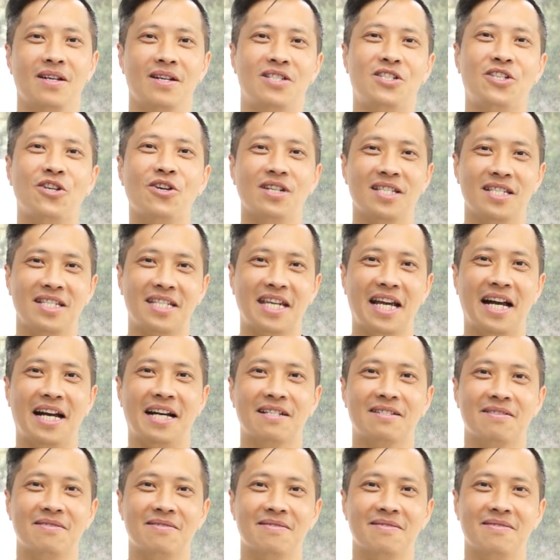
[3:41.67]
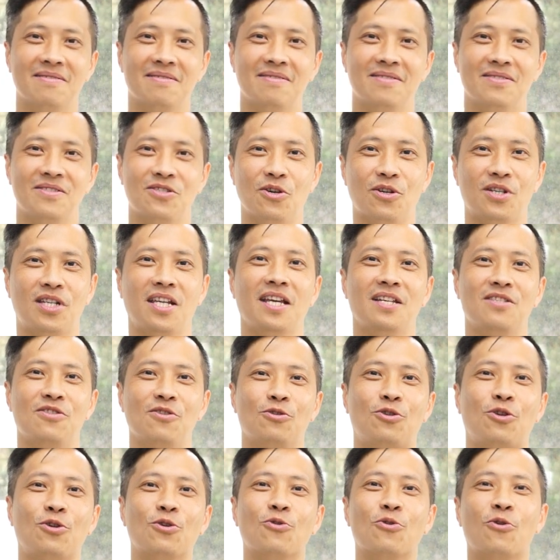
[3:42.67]
就很像有些人有
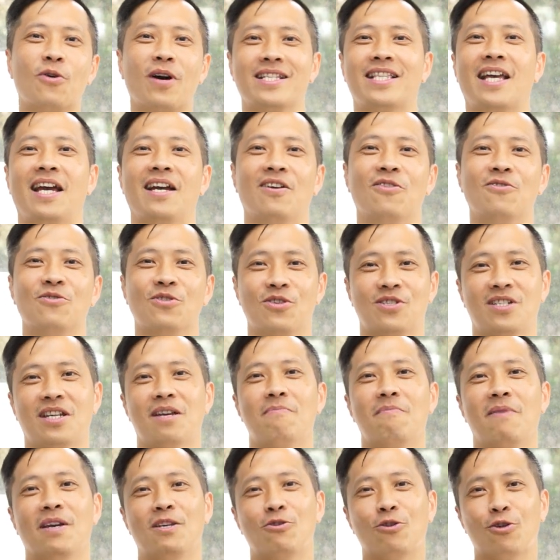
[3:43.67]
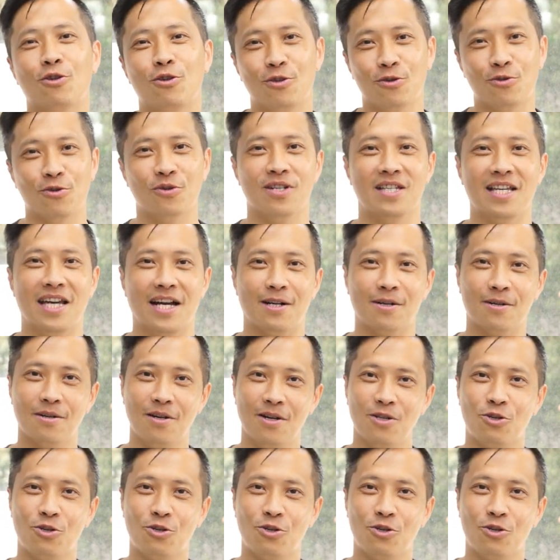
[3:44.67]
去过外太空，有些人没去过一样。